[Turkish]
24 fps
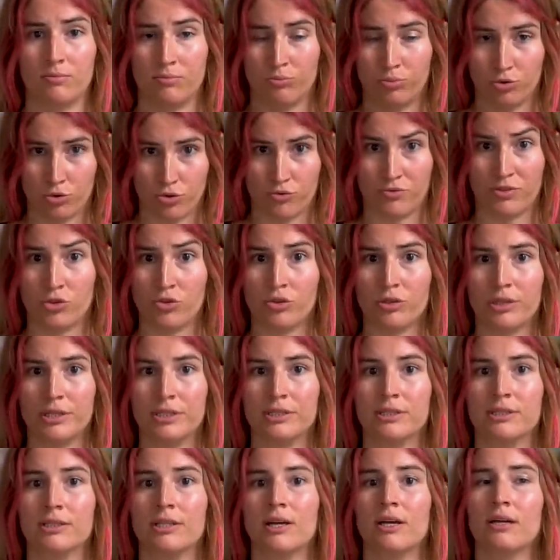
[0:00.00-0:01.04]
burç
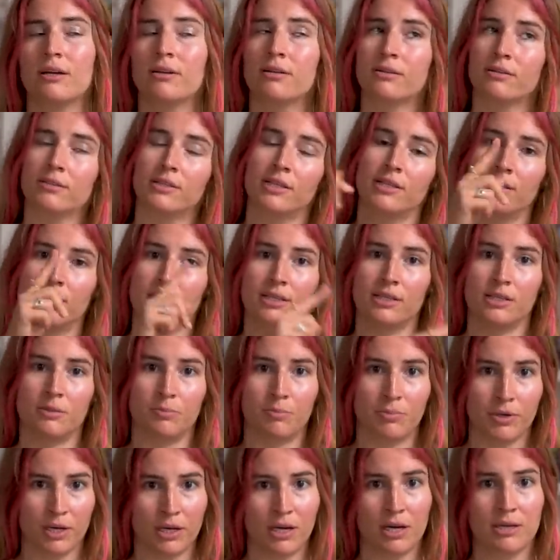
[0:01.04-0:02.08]
videolarında geriye
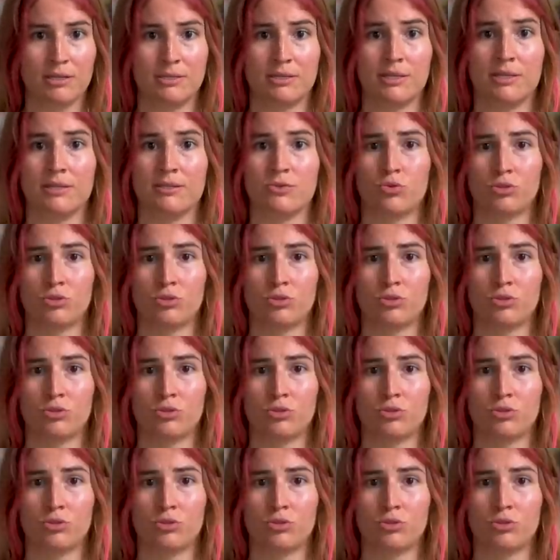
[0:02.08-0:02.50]
gidip bakarsanız